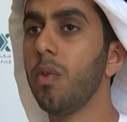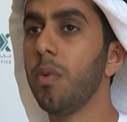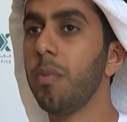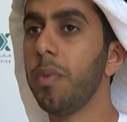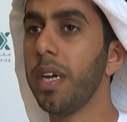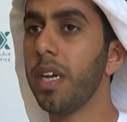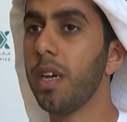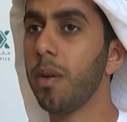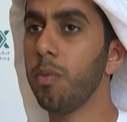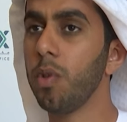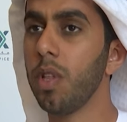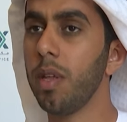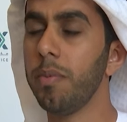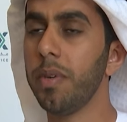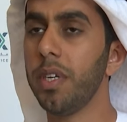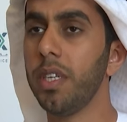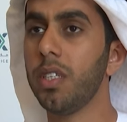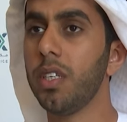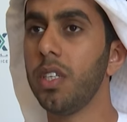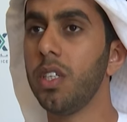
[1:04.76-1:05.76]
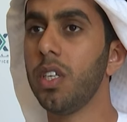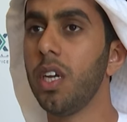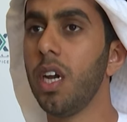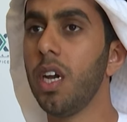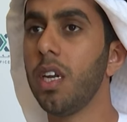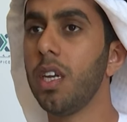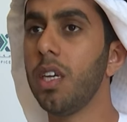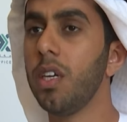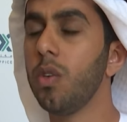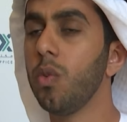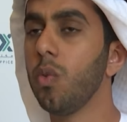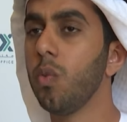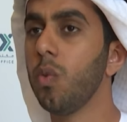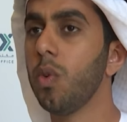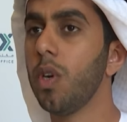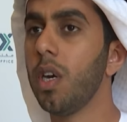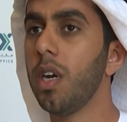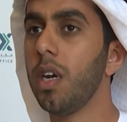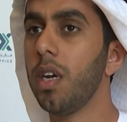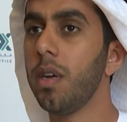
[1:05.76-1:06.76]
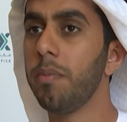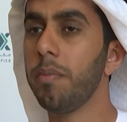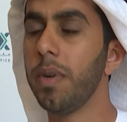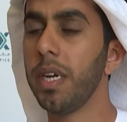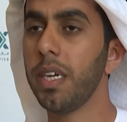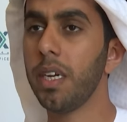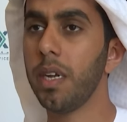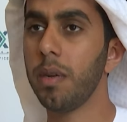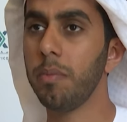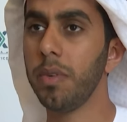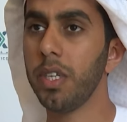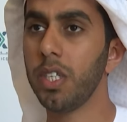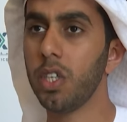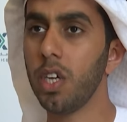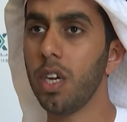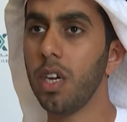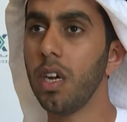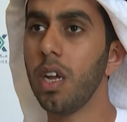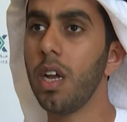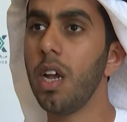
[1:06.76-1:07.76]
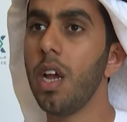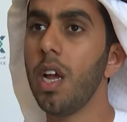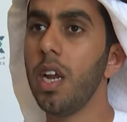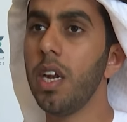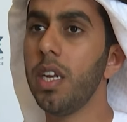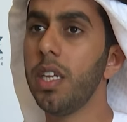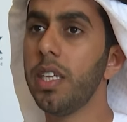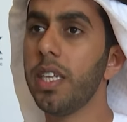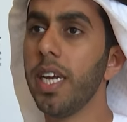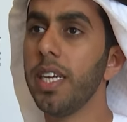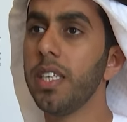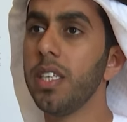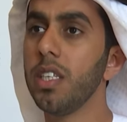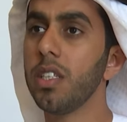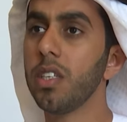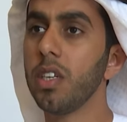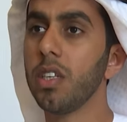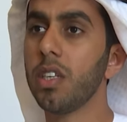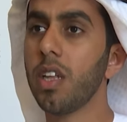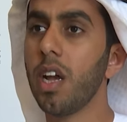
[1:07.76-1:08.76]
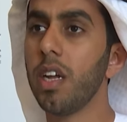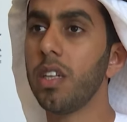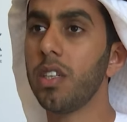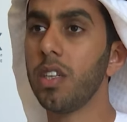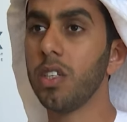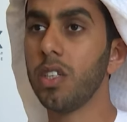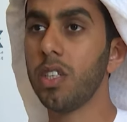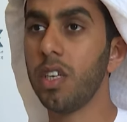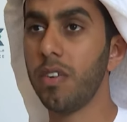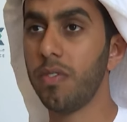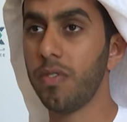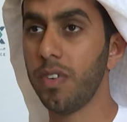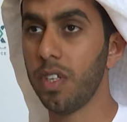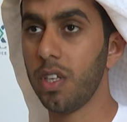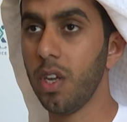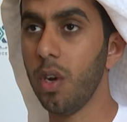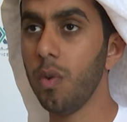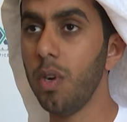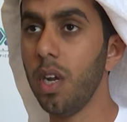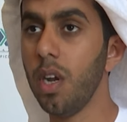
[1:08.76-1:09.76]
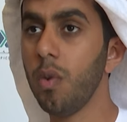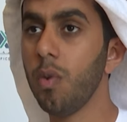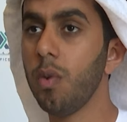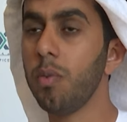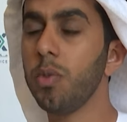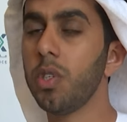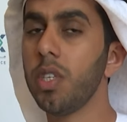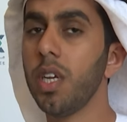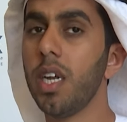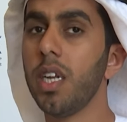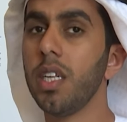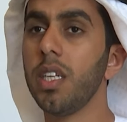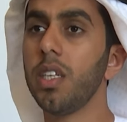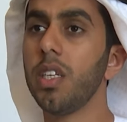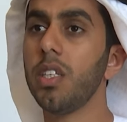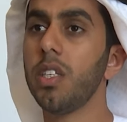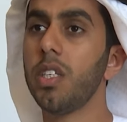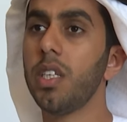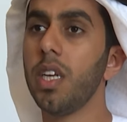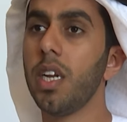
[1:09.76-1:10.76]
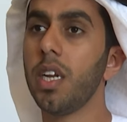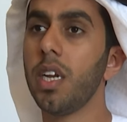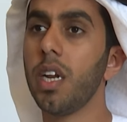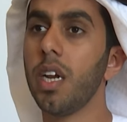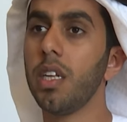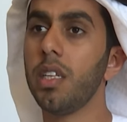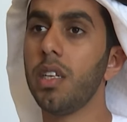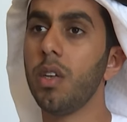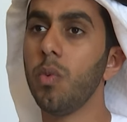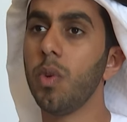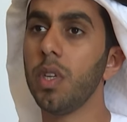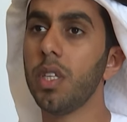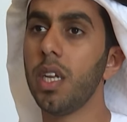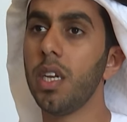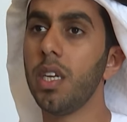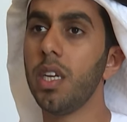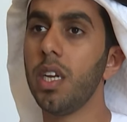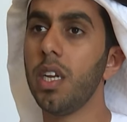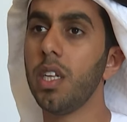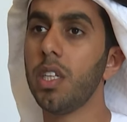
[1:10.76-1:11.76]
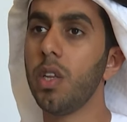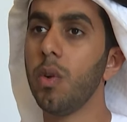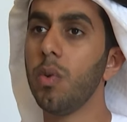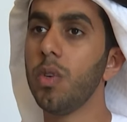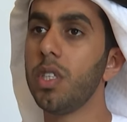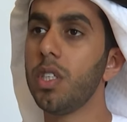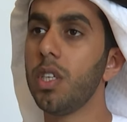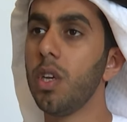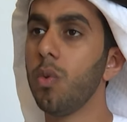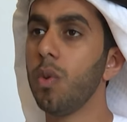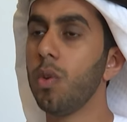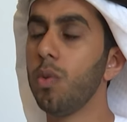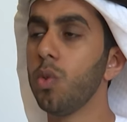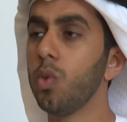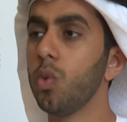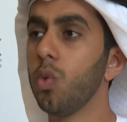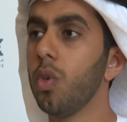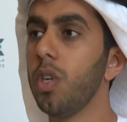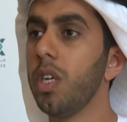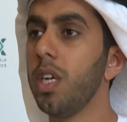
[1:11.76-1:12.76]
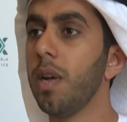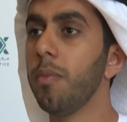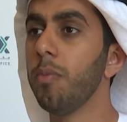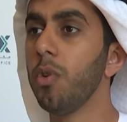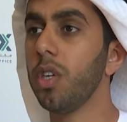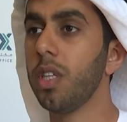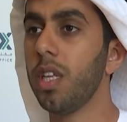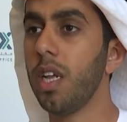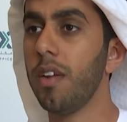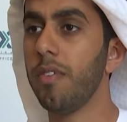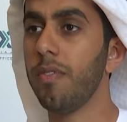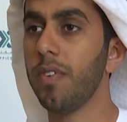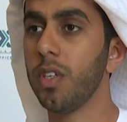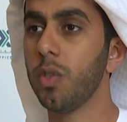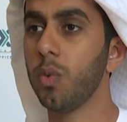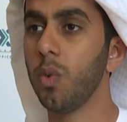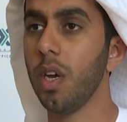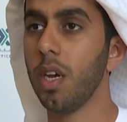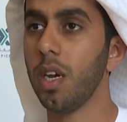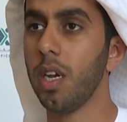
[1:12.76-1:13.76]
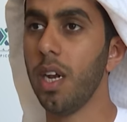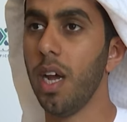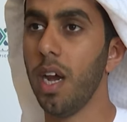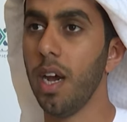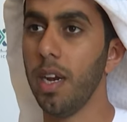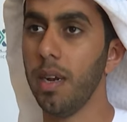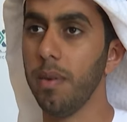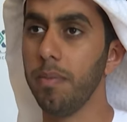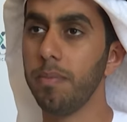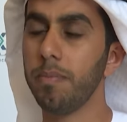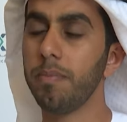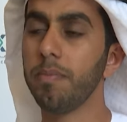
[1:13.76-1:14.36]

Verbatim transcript: وبنك أبو ظبي التجاري وبنك المشرق لتعزيز قطاع التصدير في الدولة ومساندة الشركات الوطنية للتوسع والوصول إلى مختلف أسواق العالم